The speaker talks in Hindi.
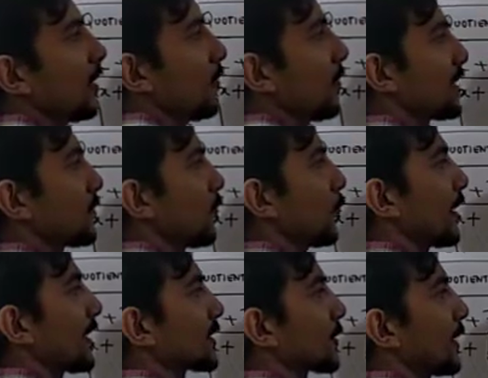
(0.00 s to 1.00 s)
प्लस फोर
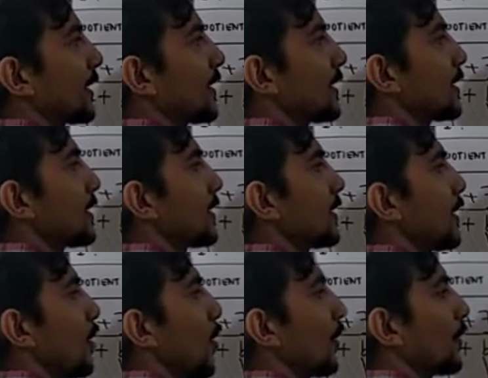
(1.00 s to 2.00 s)
एक्स स्क्वायर
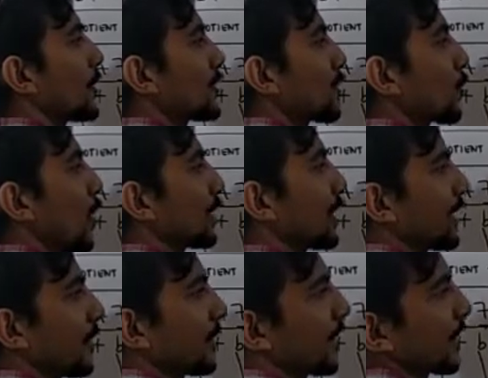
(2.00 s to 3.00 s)
लॉन्ग डिवीजन सबको आता ही
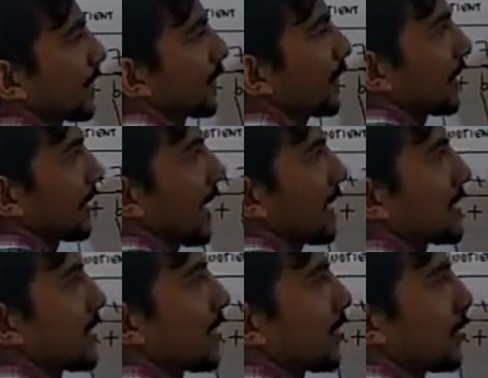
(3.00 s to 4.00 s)
अभी तक
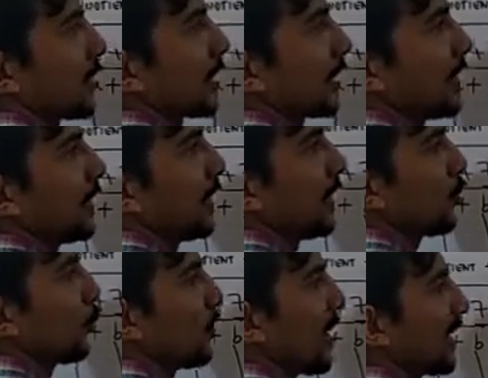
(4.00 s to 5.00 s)
कैंसिल कर दो ये
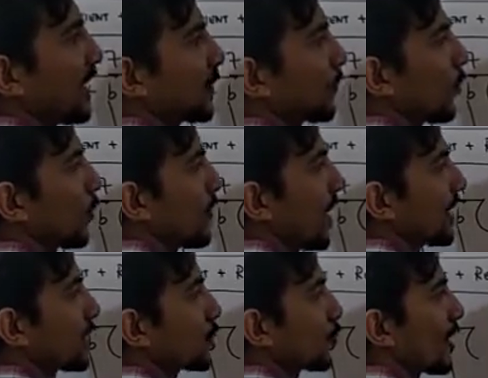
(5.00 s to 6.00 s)
टू माइनस फोर
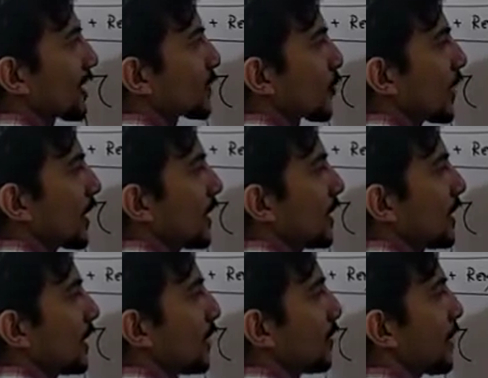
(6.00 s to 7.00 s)
माइनस टू एक्स स्क्वायर
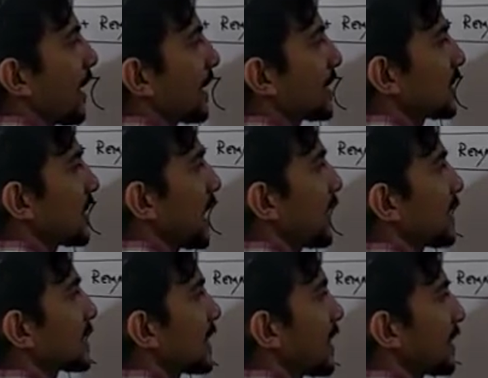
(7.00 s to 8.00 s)
माइनस नाइन
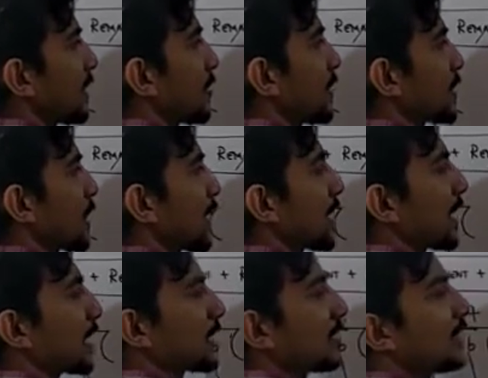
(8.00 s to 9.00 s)
एक्स एक टर्म नीचे लेके
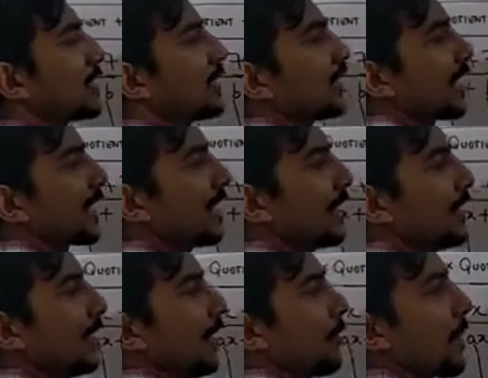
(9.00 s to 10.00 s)
आ गए ठीक है
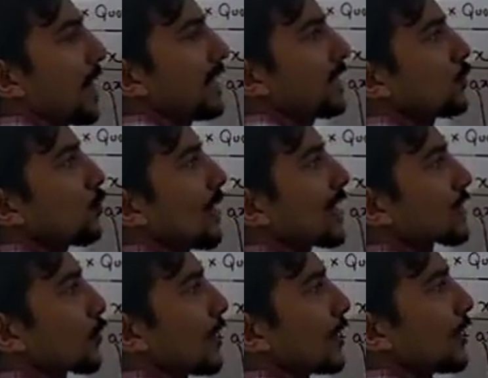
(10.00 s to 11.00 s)
माइनस टू एक्स
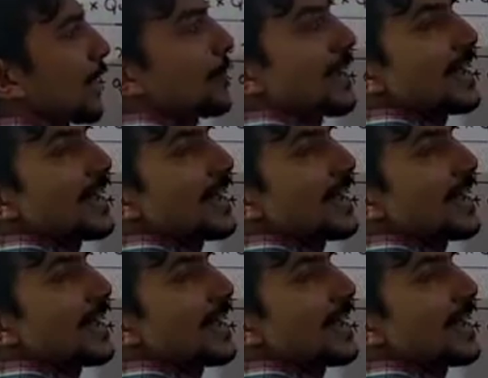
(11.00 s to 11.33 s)
स्क्वायर तो यहाँ पे